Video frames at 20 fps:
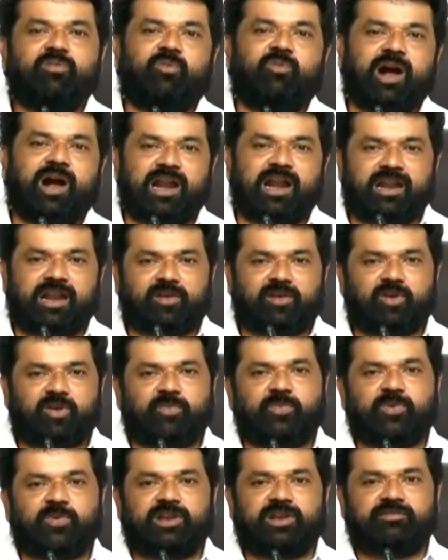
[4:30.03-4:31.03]
వాళ్ల
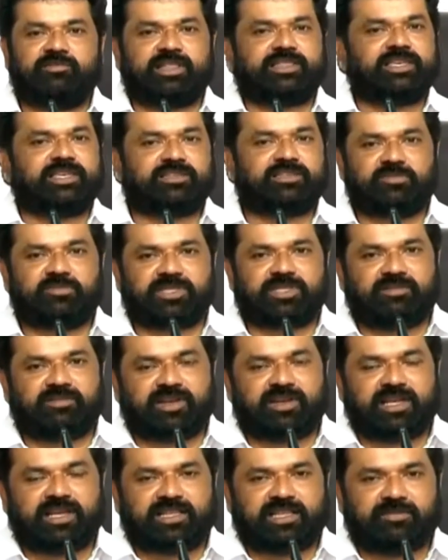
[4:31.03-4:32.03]
రూపంలో ఇవంతా జరుపుతా
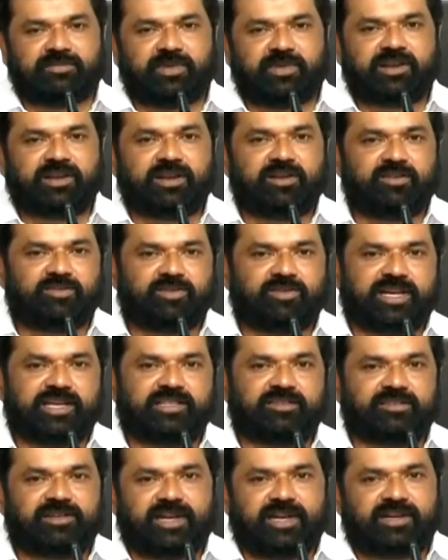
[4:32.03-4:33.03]
ఉన్నారే తప్ప నలుగురు
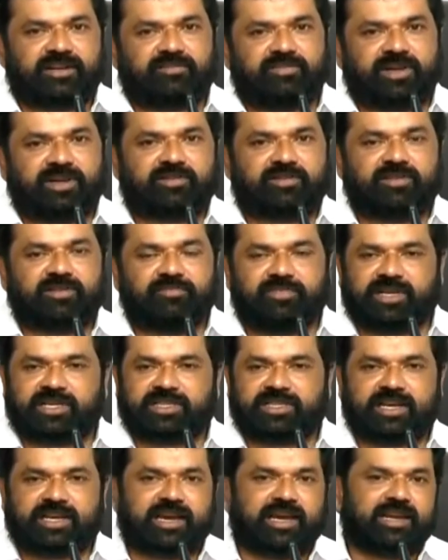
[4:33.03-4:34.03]
రైతులు అడ్డం పెట్టుకొని
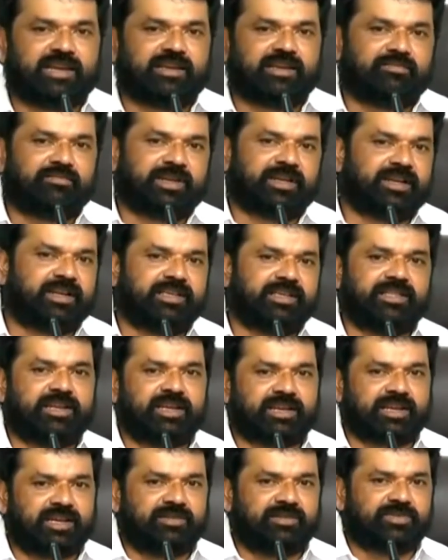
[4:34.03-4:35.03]
మిగతా కార్యక్రమం ఎక్కడైంది
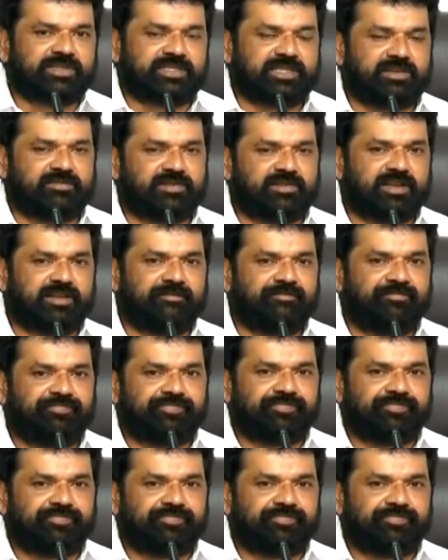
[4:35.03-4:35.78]
నాకు కనిపిస్తా ఉండాలి